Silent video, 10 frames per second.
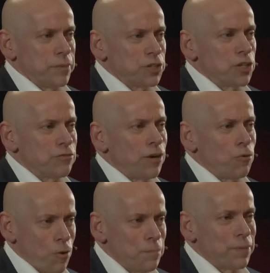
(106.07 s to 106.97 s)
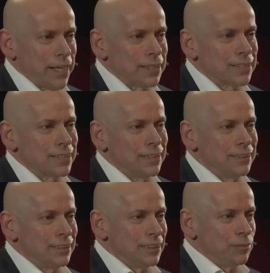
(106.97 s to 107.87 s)
medieval complexa
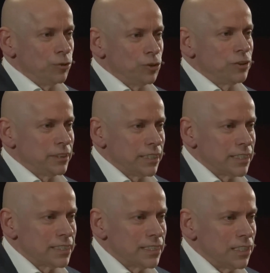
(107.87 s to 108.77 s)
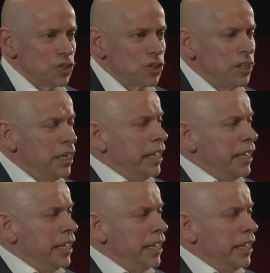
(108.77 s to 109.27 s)
e muito interessante.